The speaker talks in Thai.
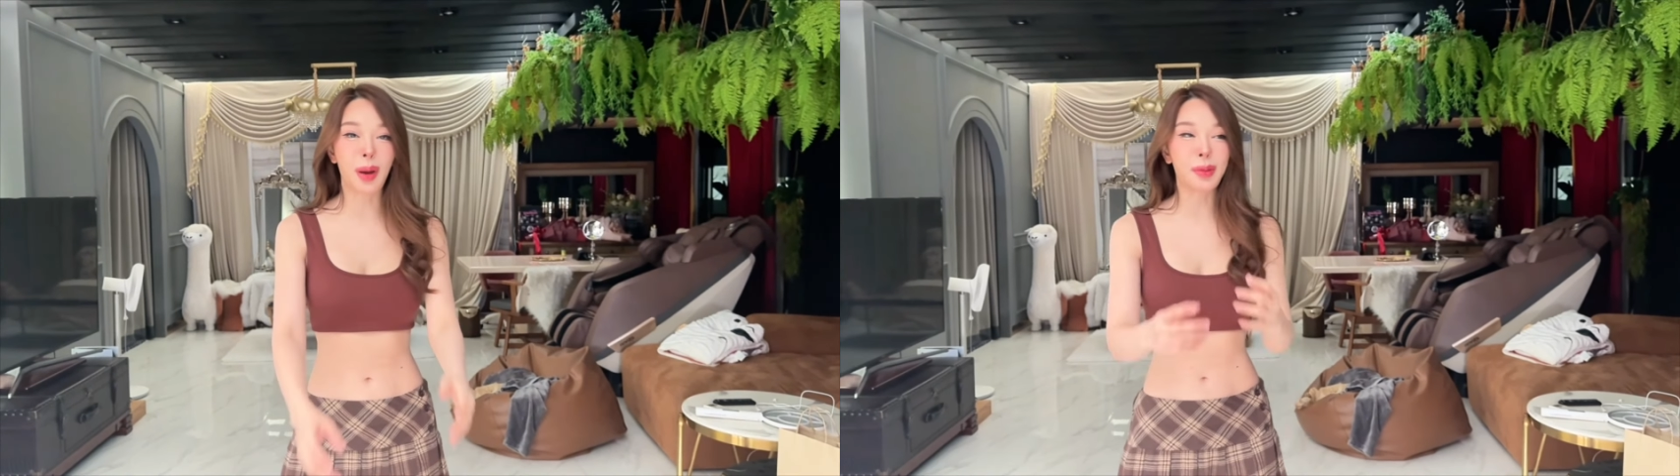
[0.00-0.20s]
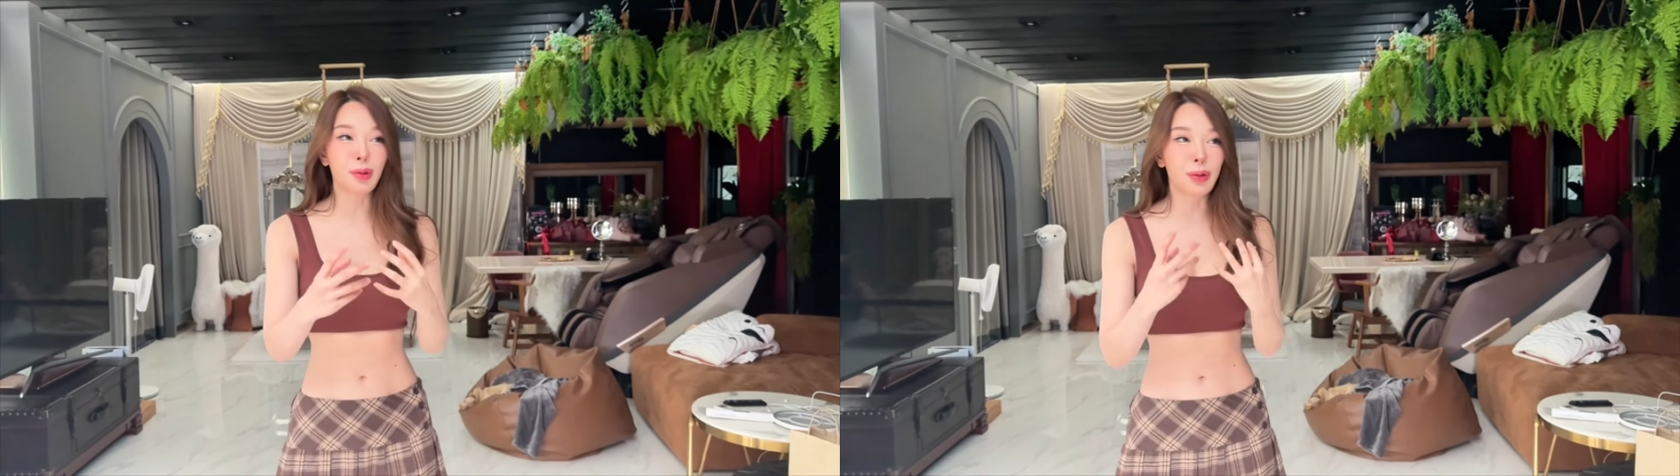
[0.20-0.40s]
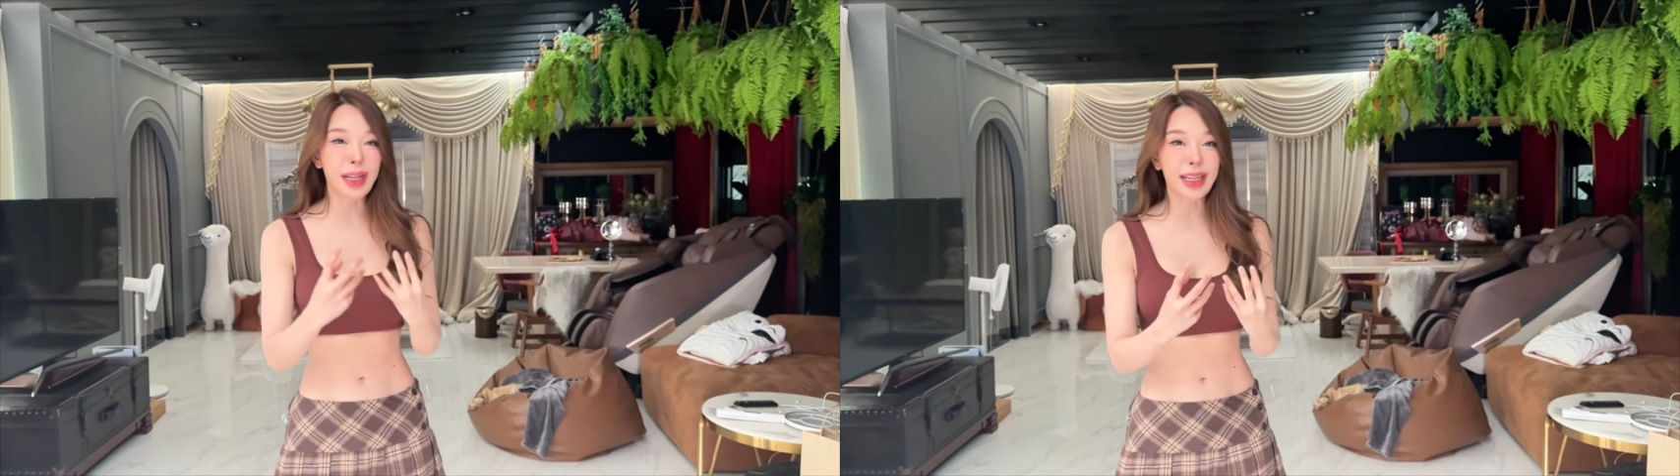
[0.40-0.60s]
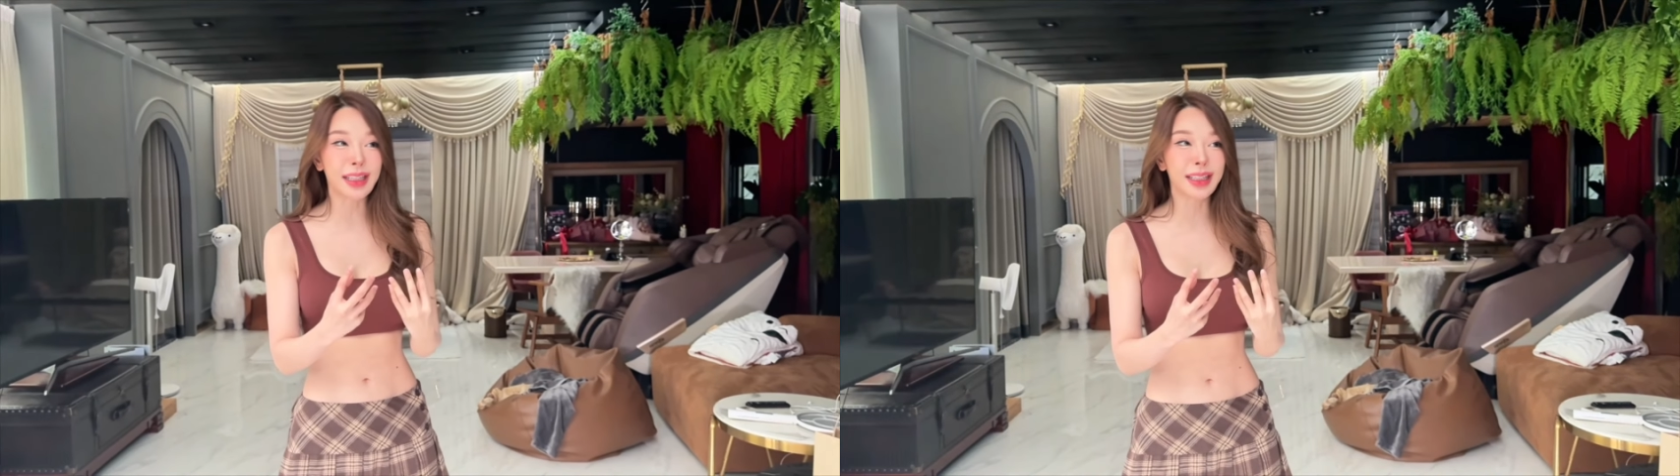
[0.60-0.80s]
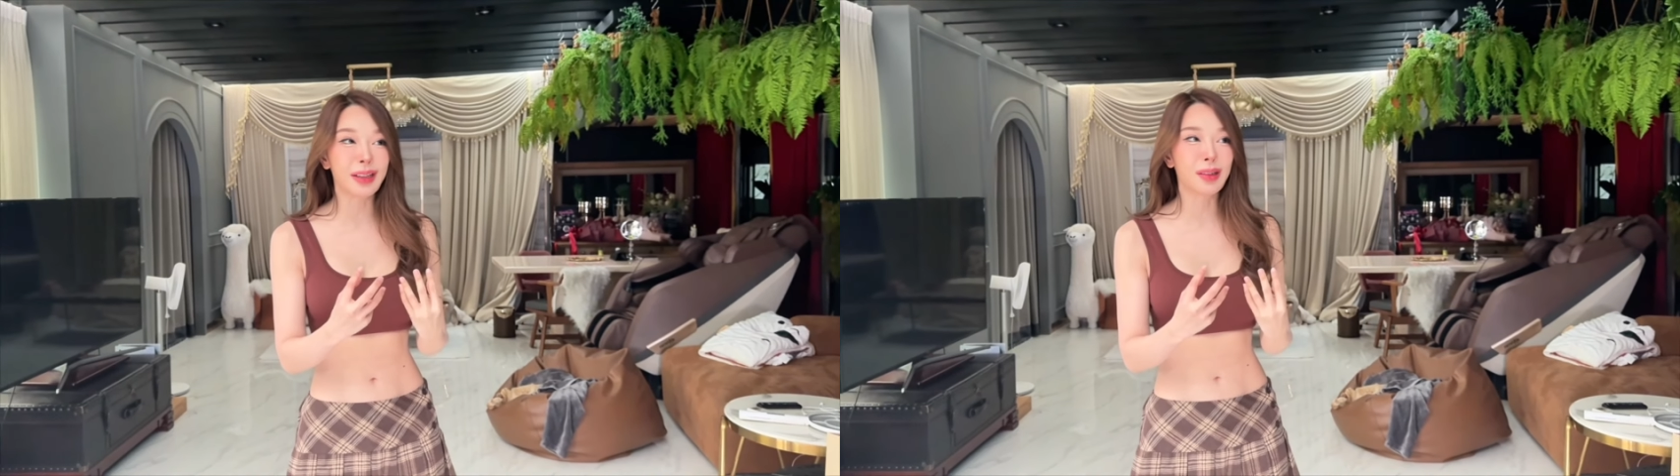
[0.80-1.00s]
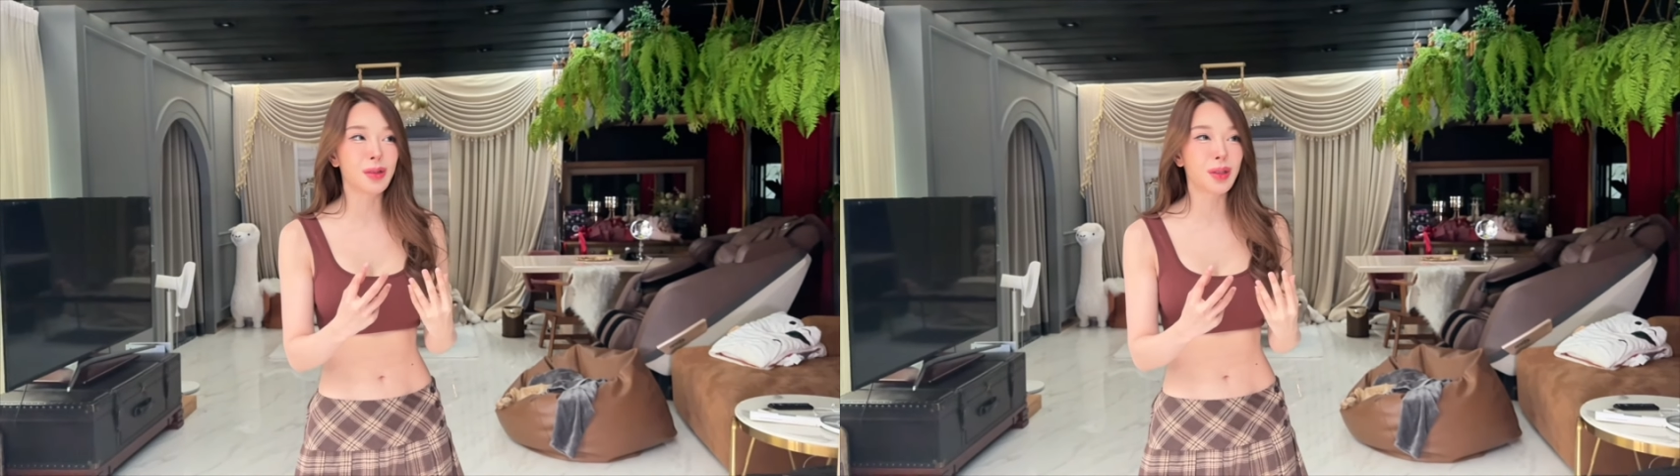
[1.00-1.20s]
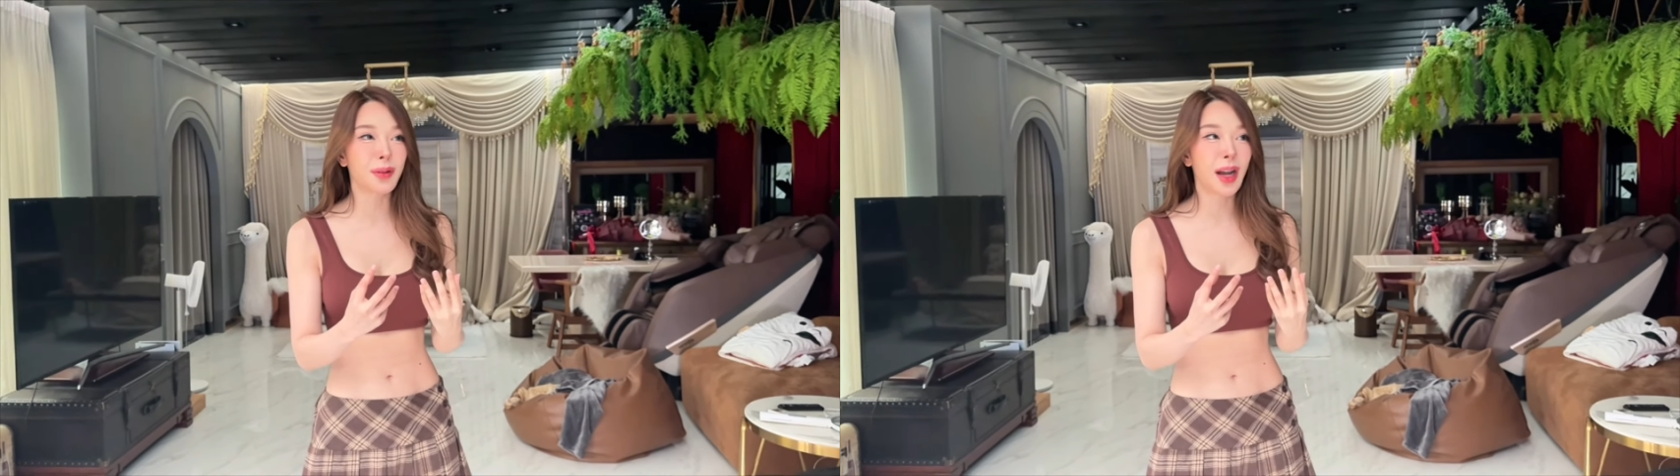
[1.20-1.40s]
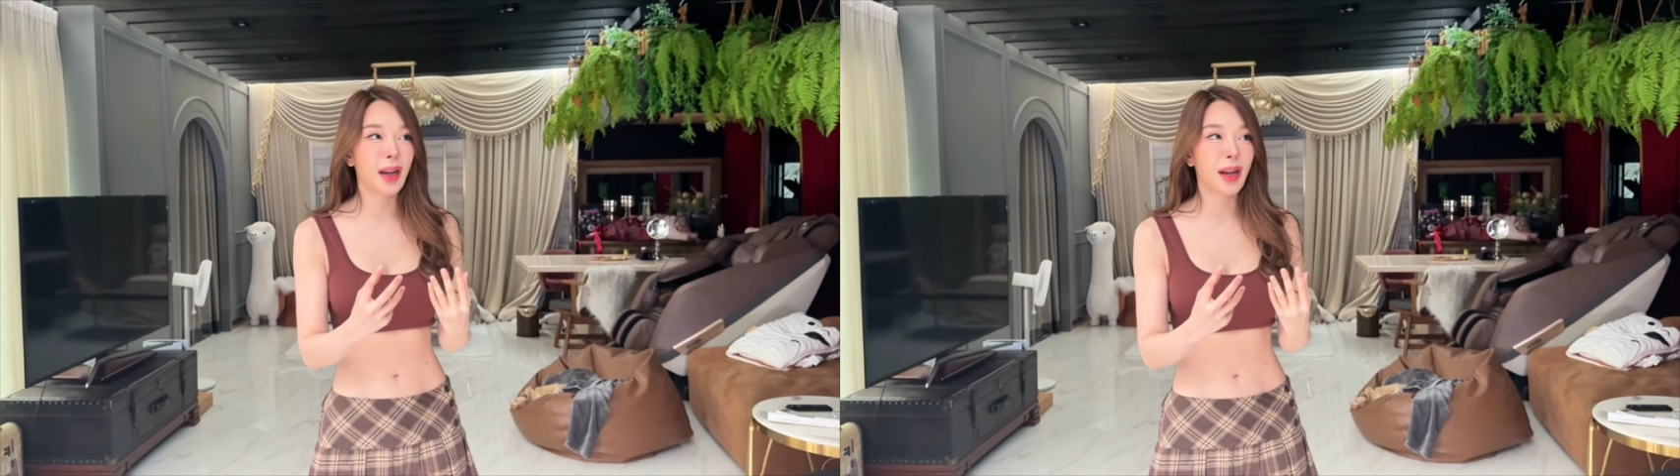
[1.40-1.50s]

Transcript: แบบดูดีขึ้น เราเลยรู้สึกว่า